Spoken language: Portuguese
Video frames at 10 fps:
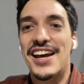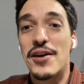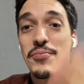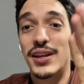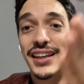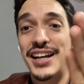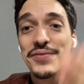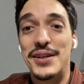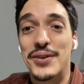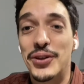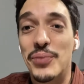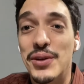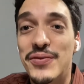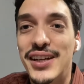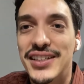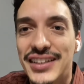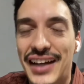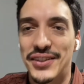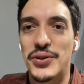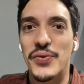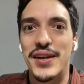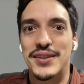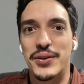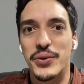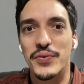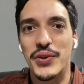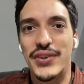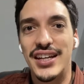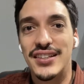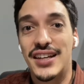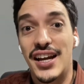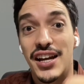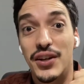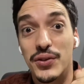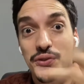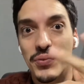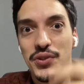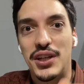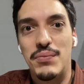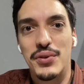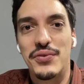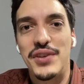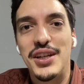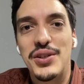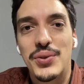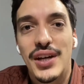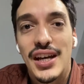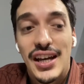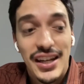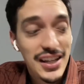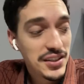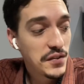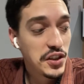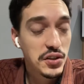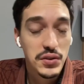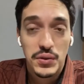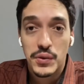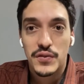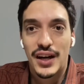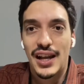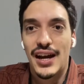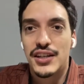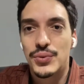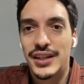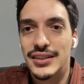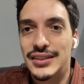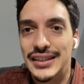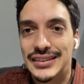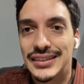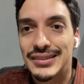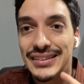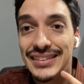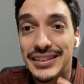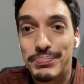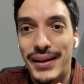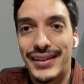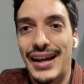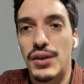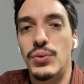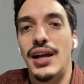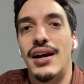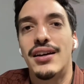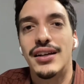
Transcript: Boa tarde, pessoal. Estou muito feliz de estar aqui conversando com vocês. Nós vamos aí para o vídeo e esse vídeo nós vamos falar de uma residência espetacular.